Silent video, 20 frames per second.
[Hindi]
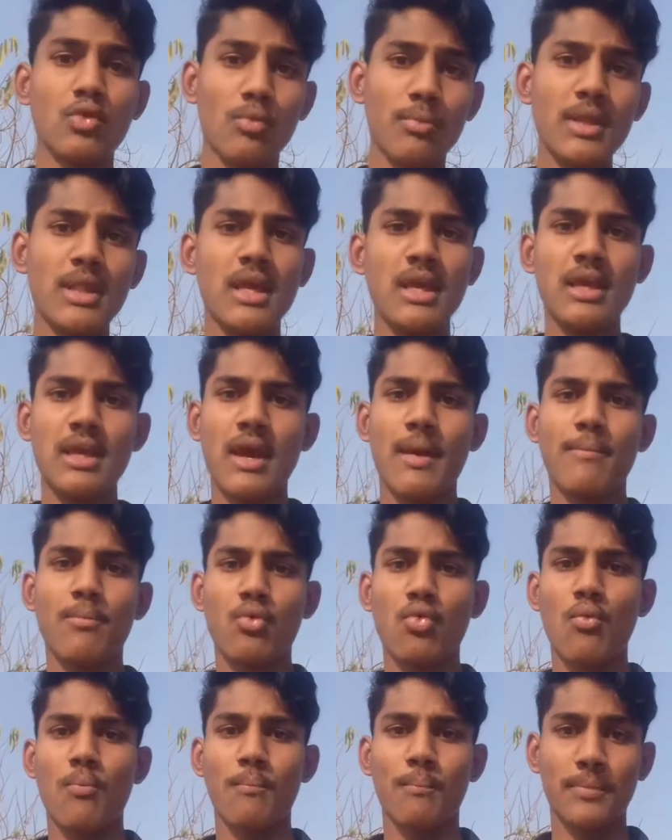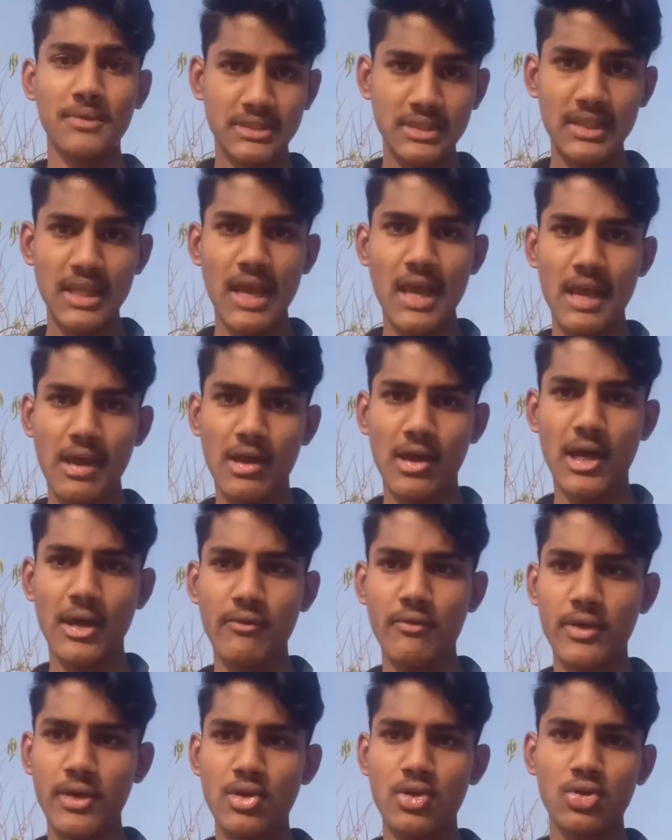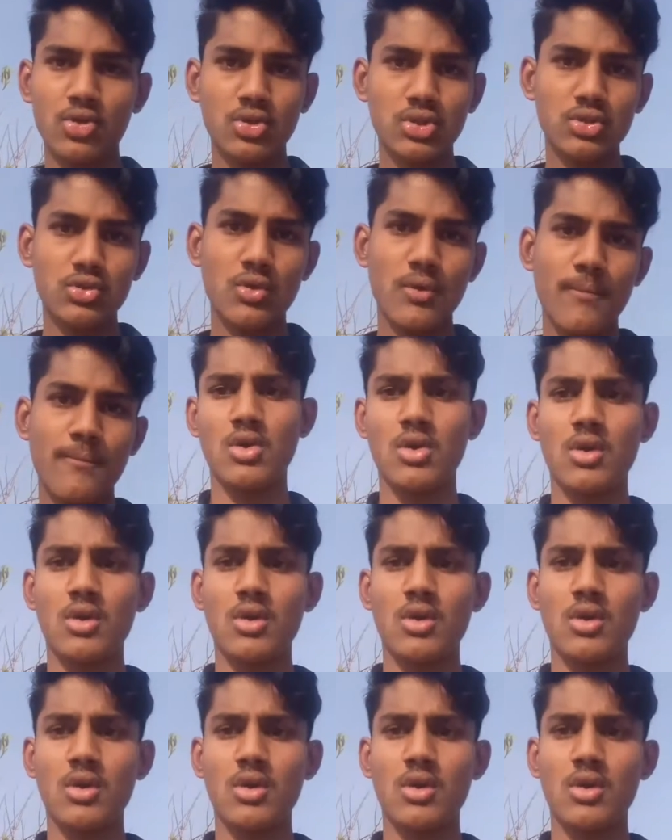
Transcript: उम्मीद है ये आपको पसंद आया होगा वीडियो दोस्तों